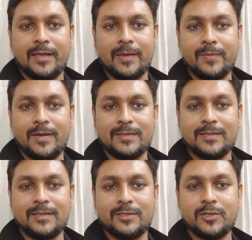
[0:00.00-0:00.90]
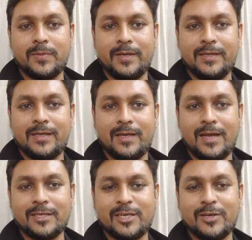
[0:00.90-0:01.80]
কেমন আছেন সবাই
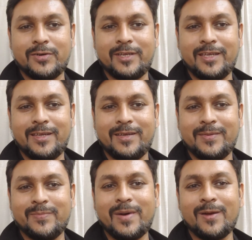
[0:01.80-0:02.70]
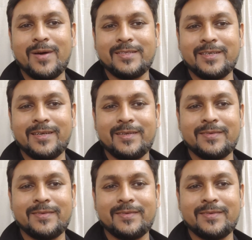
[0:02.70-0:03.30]
আশা করি ভালো আছেন